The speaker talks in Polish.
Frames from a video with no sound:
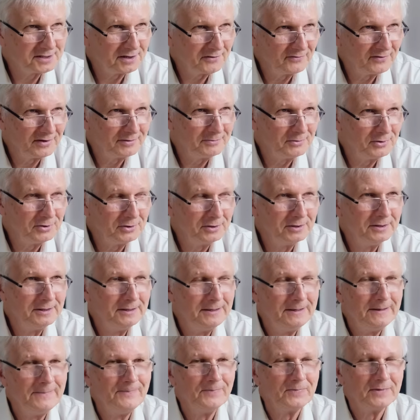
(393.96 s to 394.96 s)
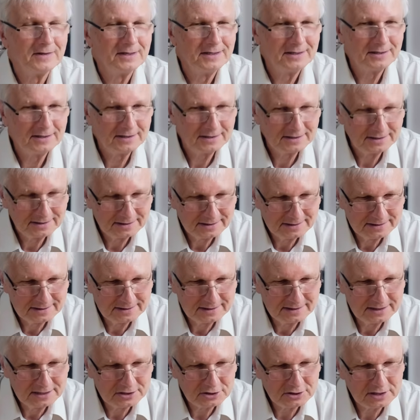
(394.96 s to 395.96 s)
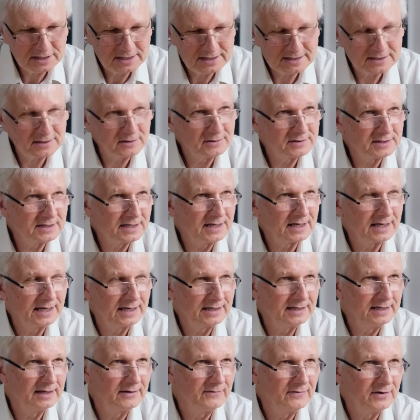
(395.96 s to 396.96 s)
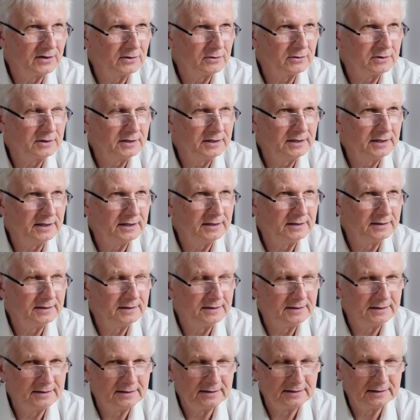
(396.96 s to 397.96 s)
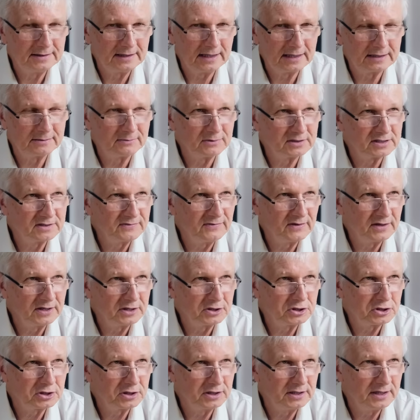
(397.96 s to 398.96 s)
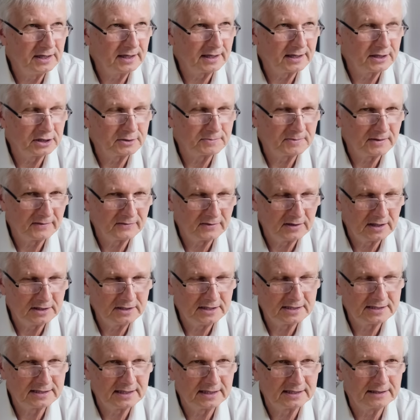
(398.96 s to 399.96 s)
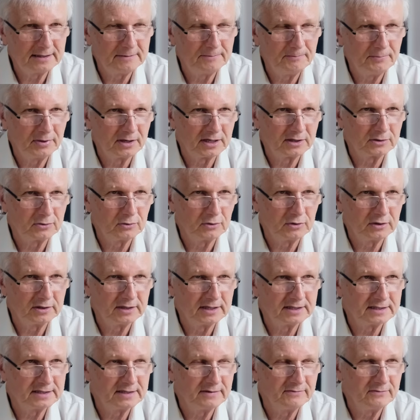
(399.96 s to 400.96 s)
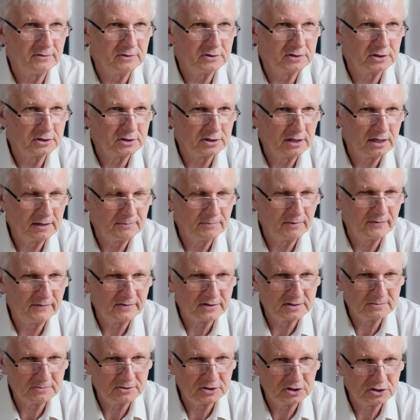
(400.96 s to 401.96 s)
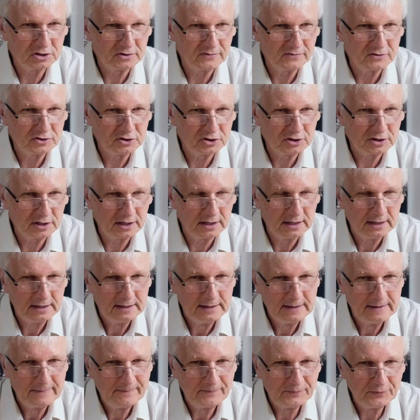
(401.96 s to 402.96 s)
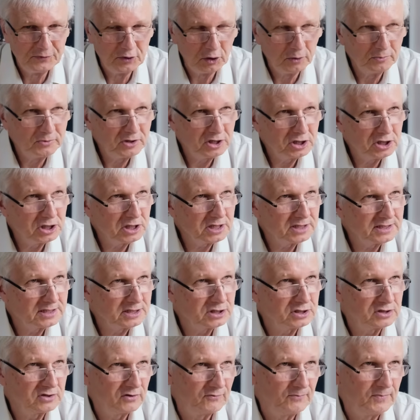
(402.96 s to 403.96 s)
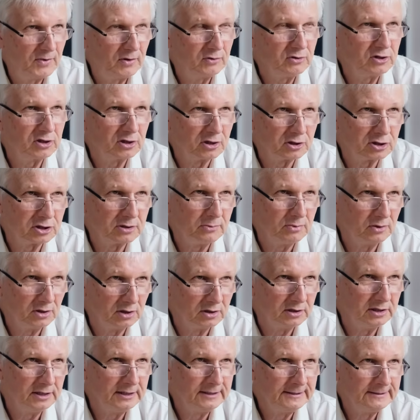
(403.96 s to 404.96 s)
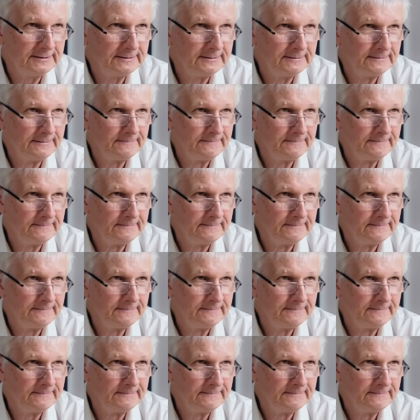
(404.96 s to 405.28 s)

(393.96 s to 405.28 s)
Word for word: gazowemu, jeżeli są skrajne warunki y, atmosferyczne jakieś, prawda, niskie temperatury na zewnątrz, jeżeli powiedzmy rzeczywiście dom nie jest jeszcze w pełni docieplony,